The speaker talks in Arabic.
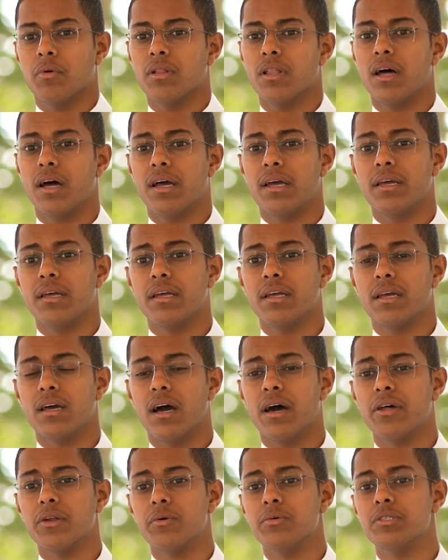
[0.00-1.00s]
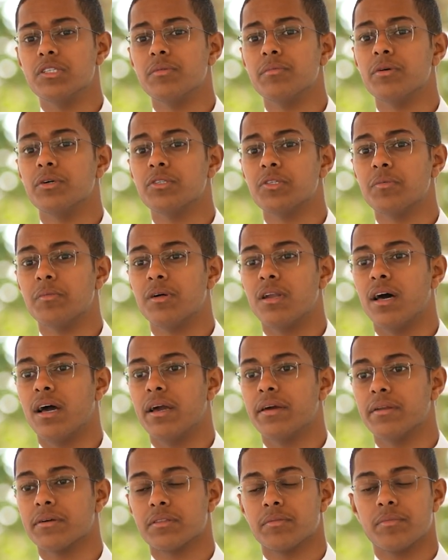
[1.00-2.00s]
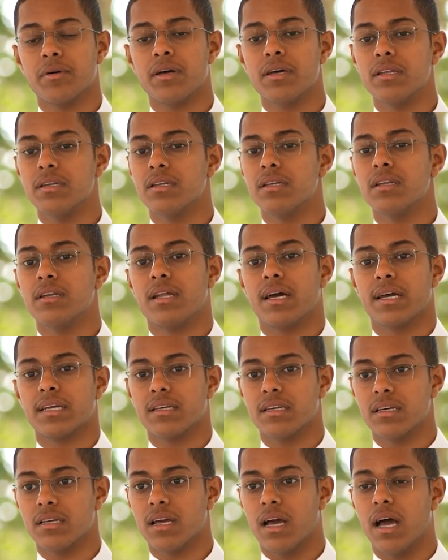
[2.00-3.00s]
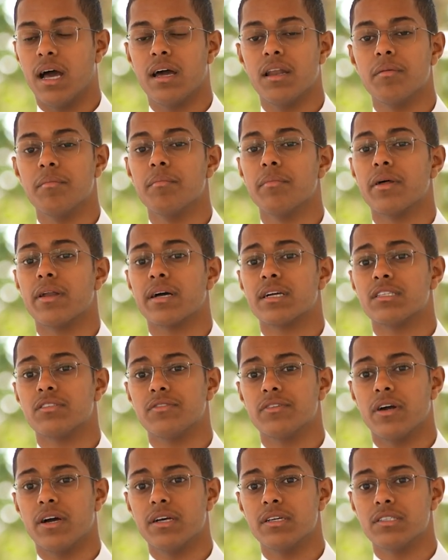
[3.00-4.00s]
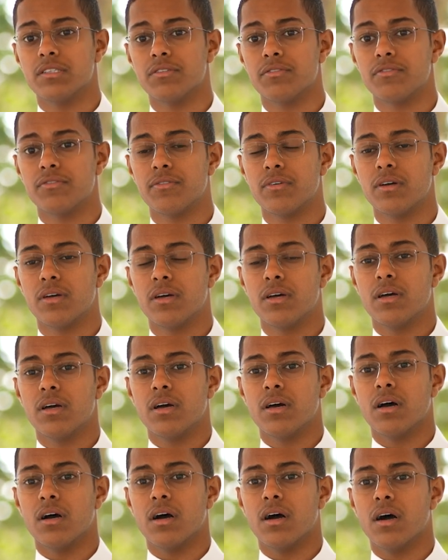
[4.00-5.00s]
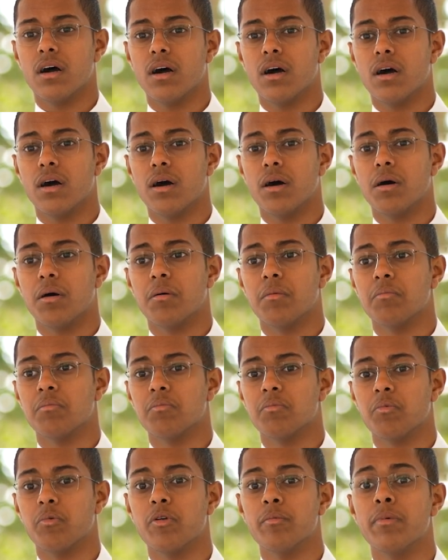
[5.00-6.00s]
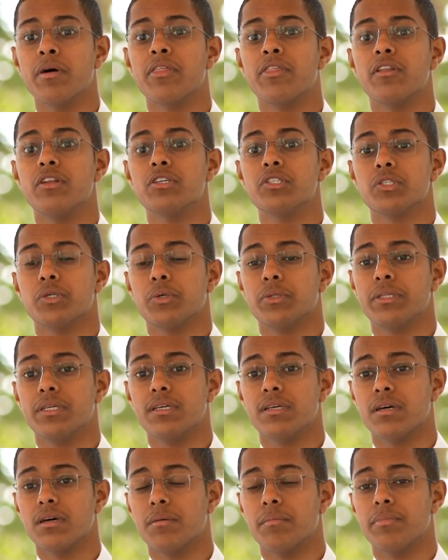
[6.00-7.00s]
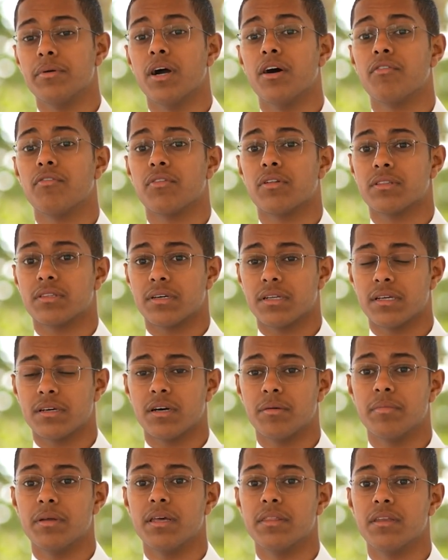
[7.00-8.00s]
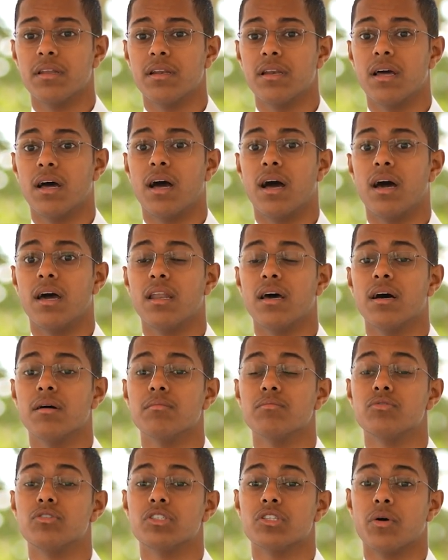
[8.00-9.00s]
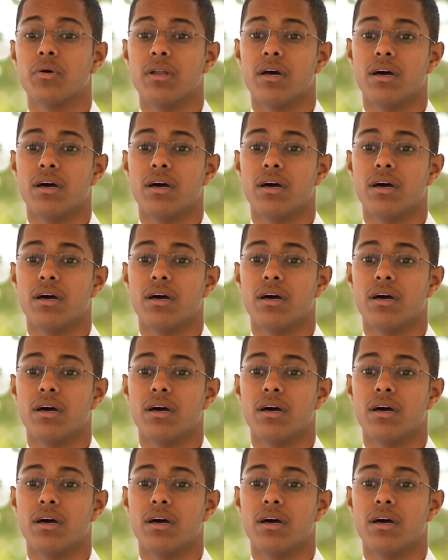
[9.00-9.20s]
والله انا وجميع زملائي نطمح ان نحقق اعلى المراكز في ايسف آه، ونمثل السعوديه بافضل طريقه باذن الله على مستوى